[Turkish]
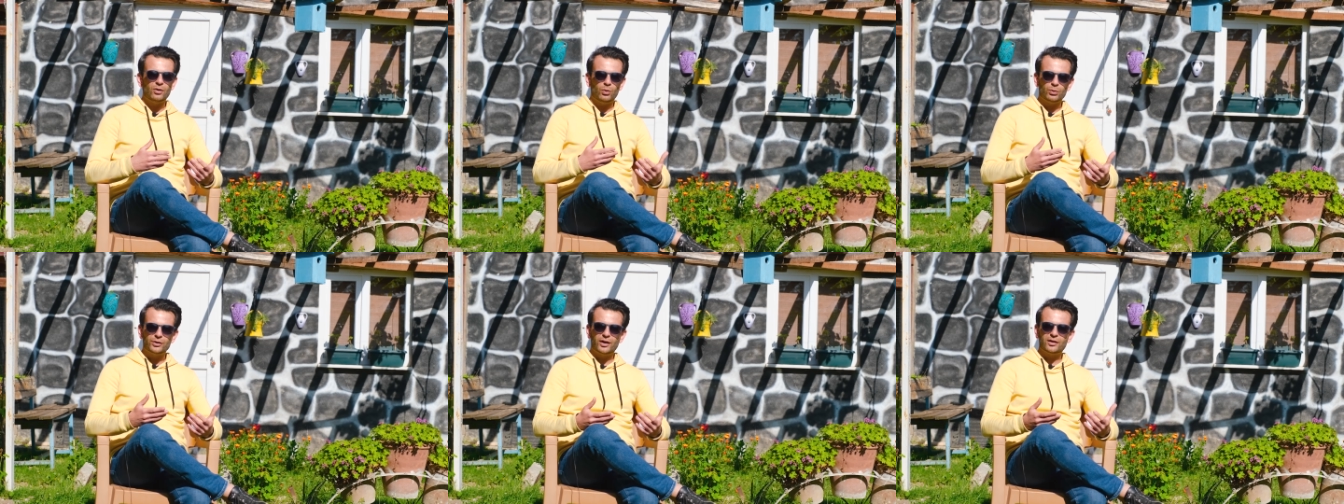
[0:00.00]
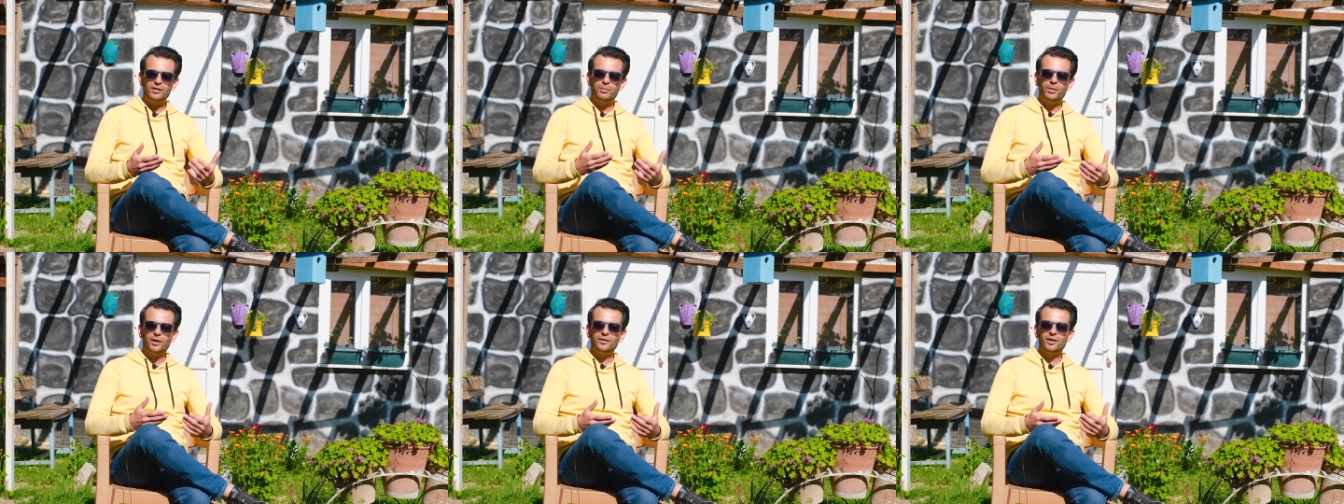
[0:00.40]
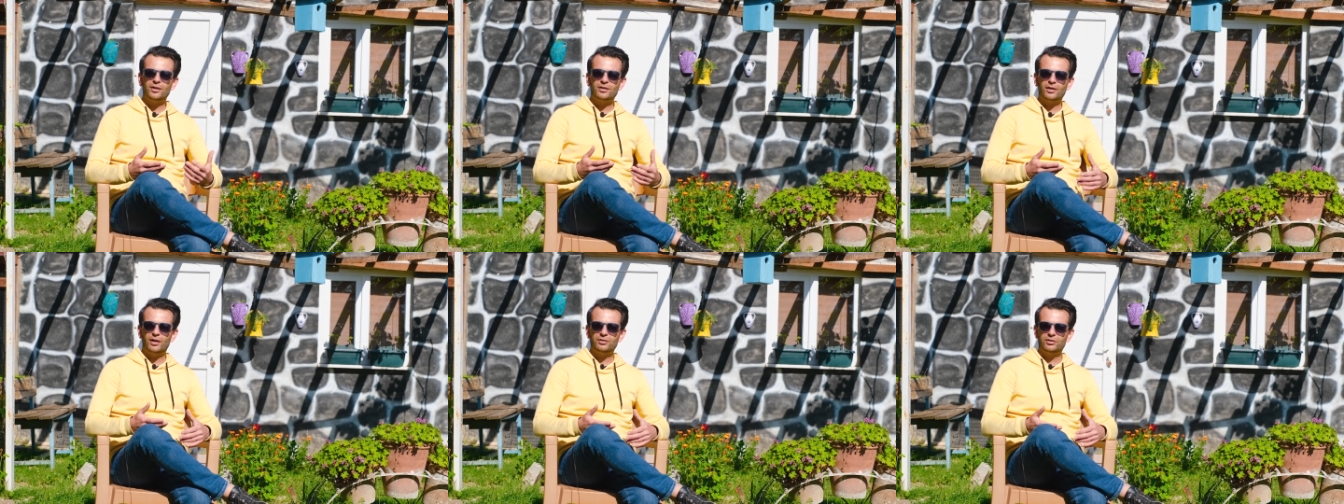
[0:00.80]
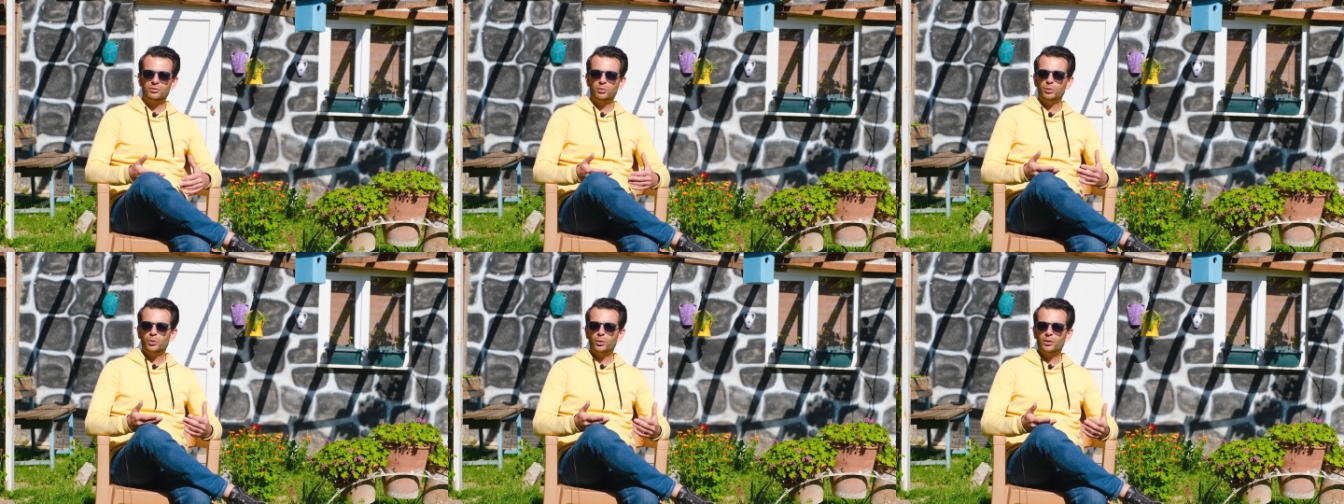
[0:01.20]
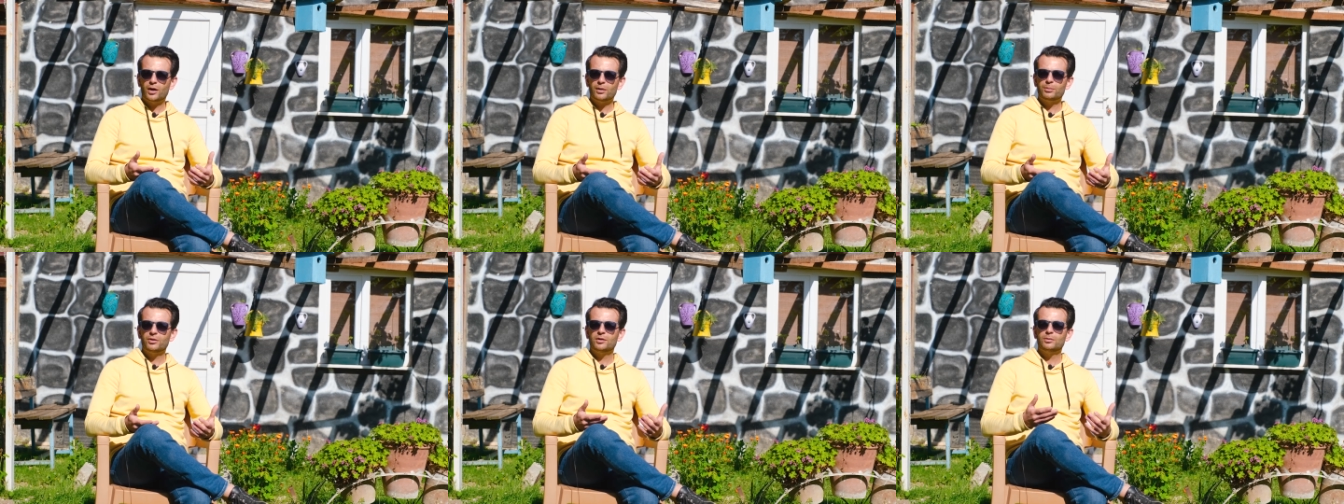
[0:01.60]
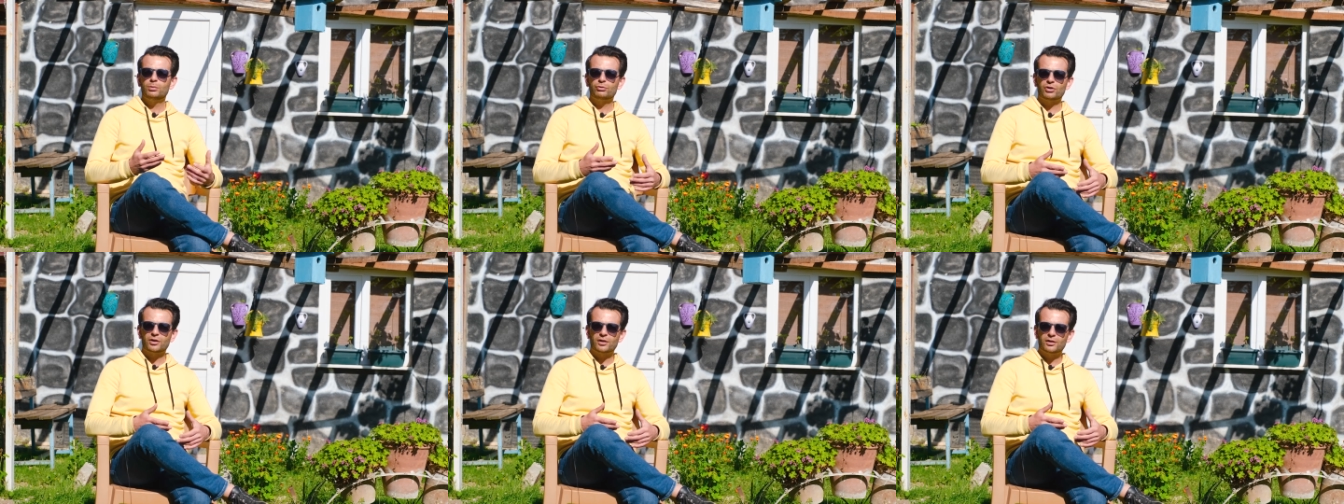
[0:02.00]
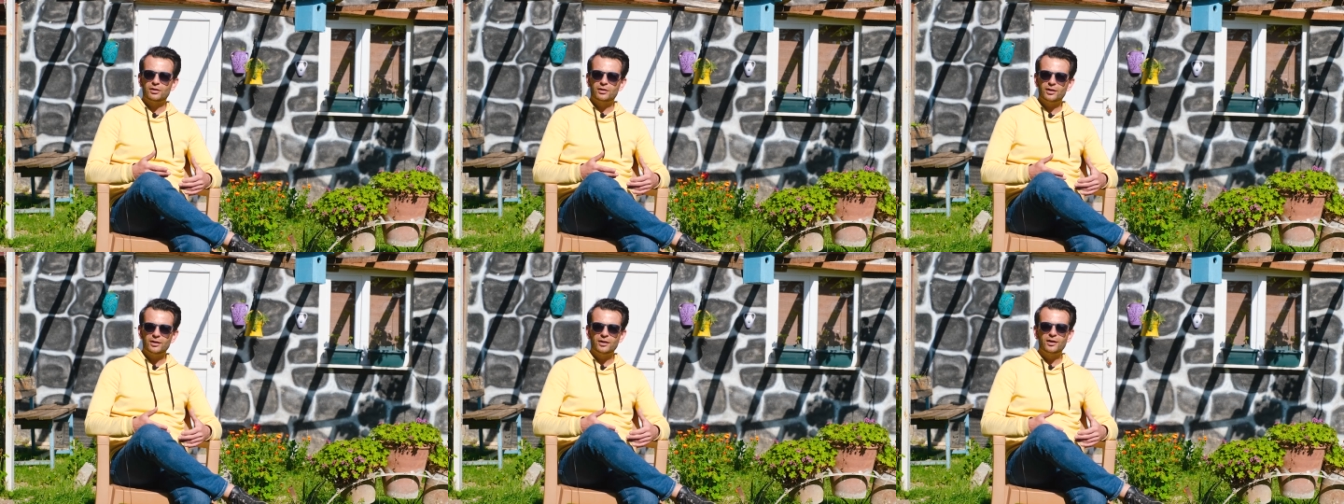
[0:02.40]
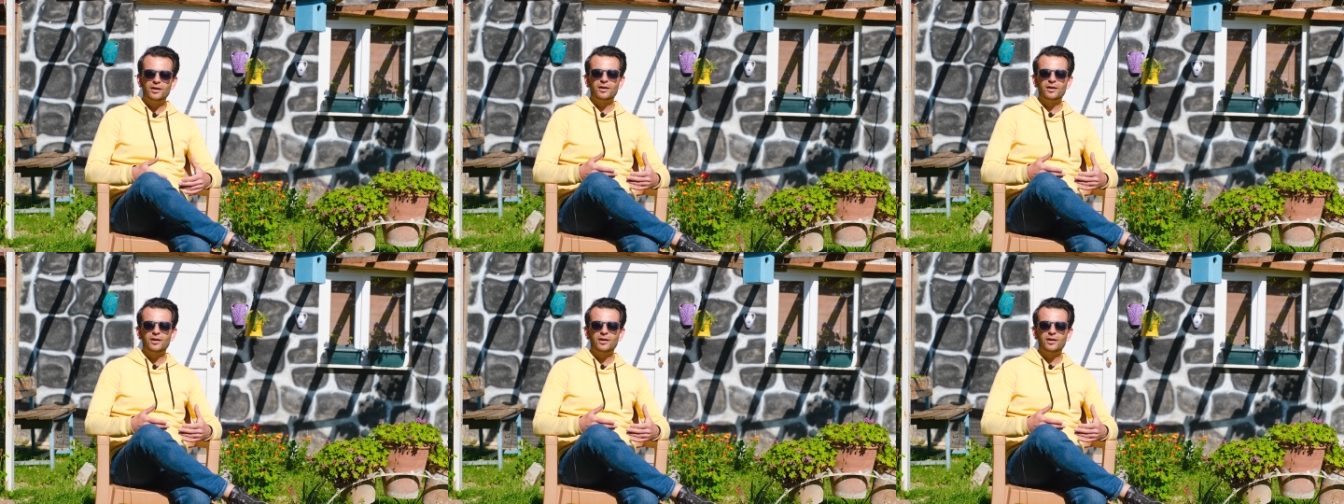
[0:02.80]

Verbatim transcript: onlar da benden rahatsız oluyorlar mıydı bu şekilde